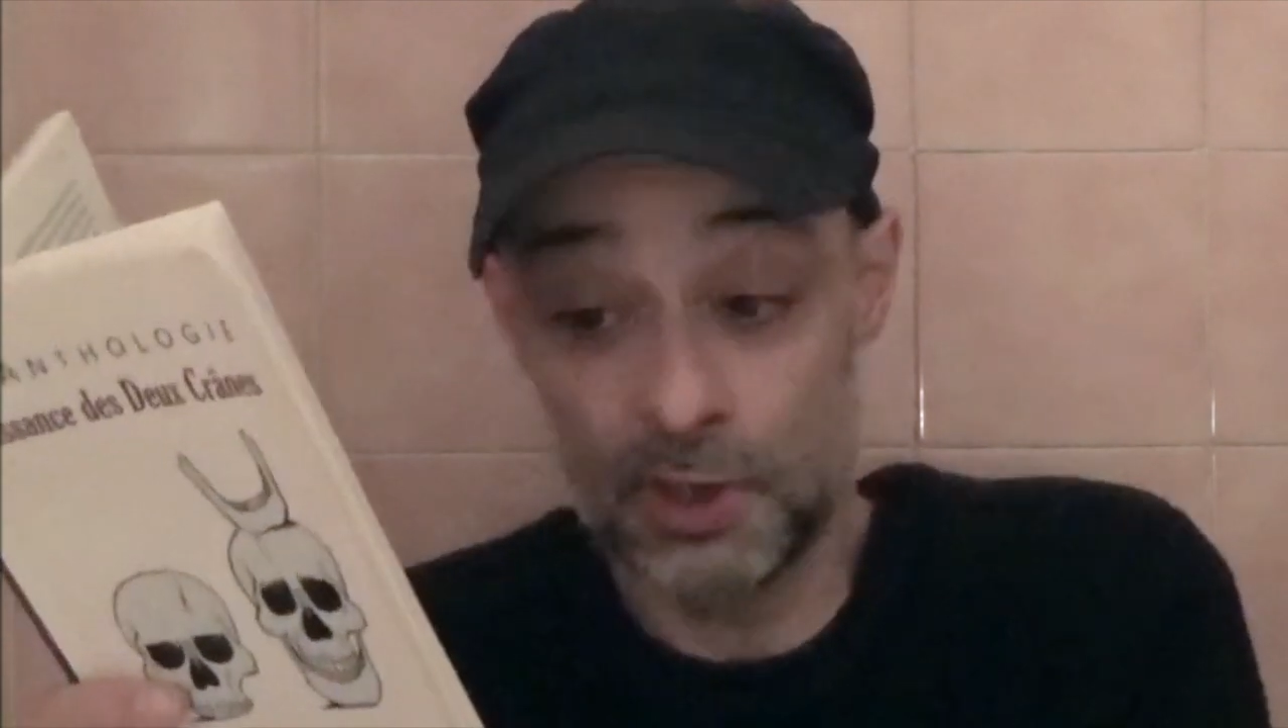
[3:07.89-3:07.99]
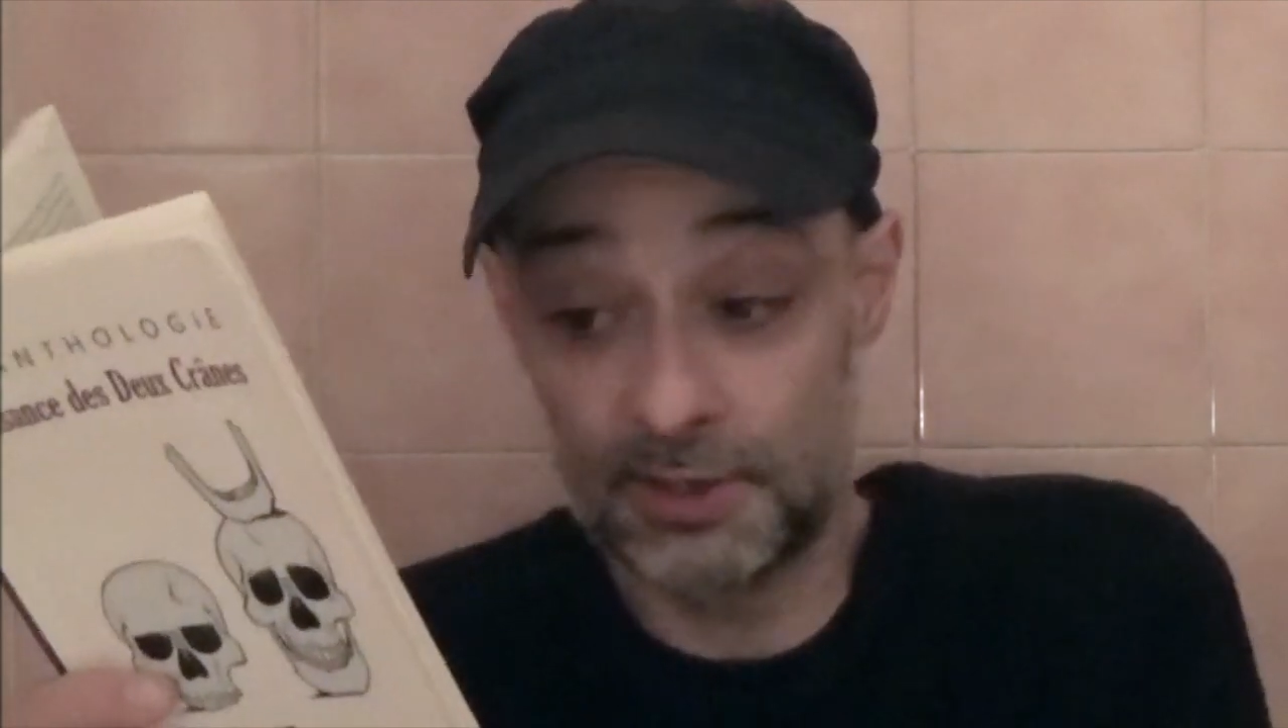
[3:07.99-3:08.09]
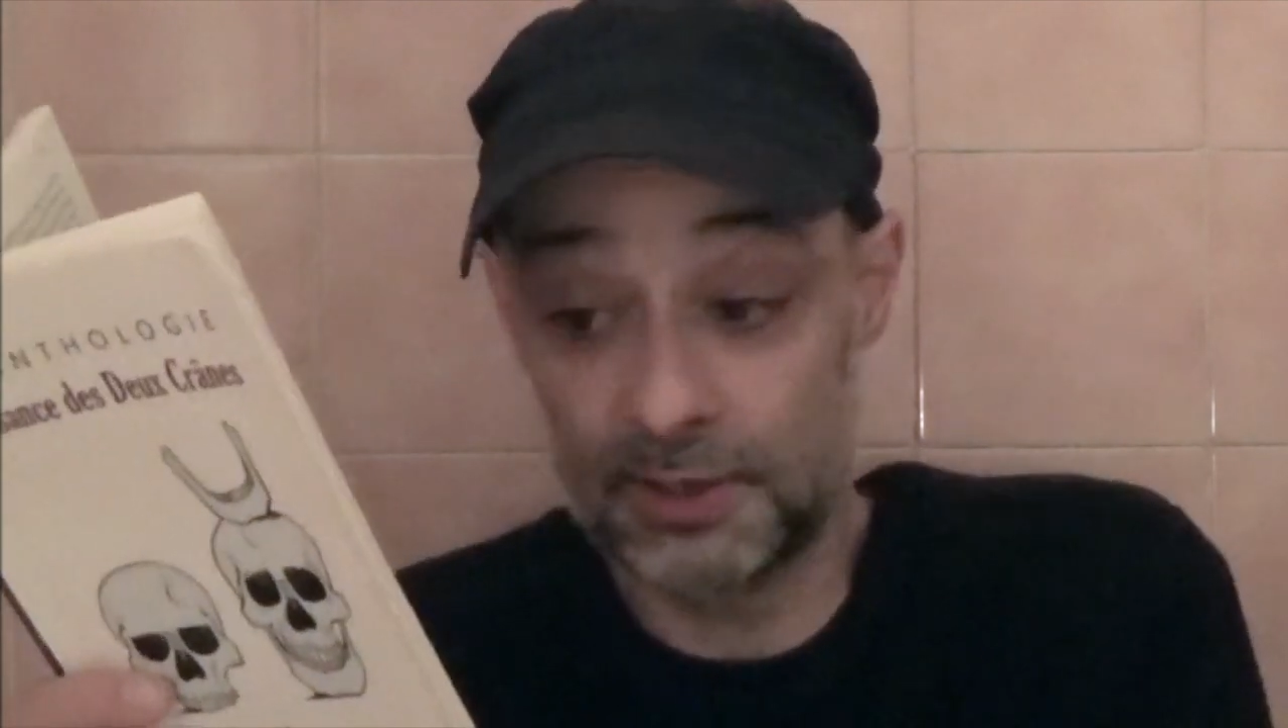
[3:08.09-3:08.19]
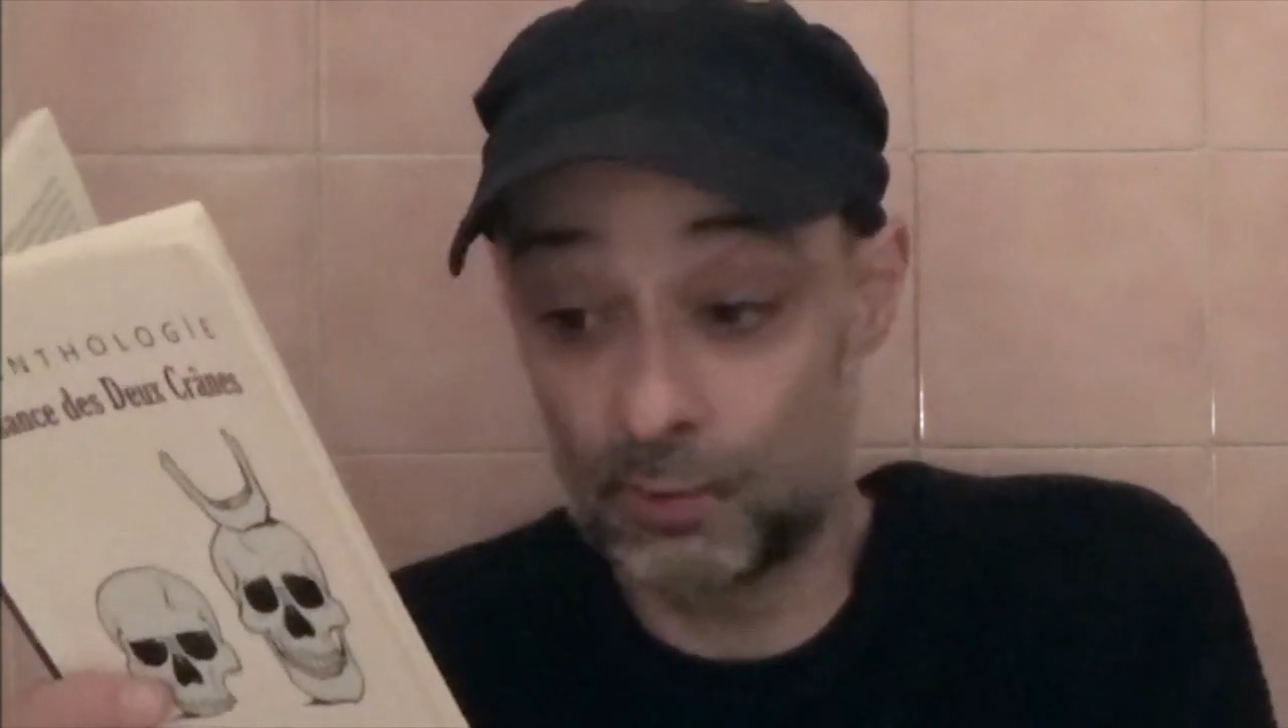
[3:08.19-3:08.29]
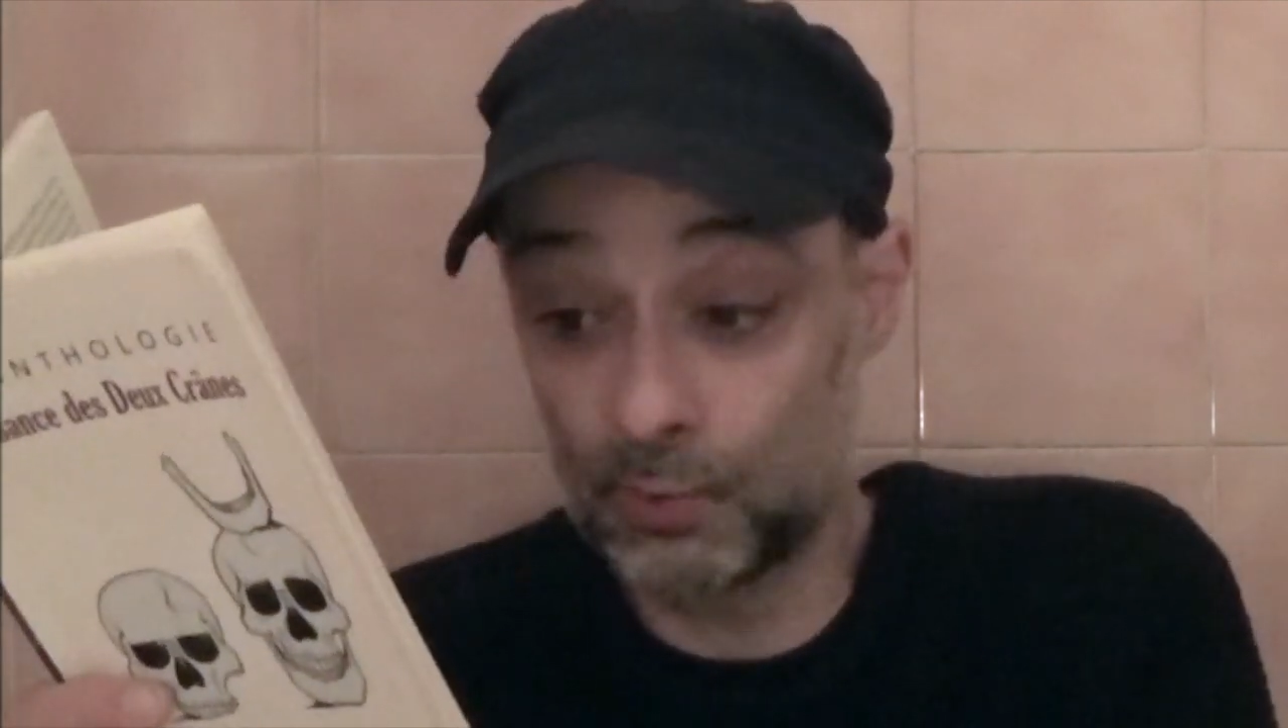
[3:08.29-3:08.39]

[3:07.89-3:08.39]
était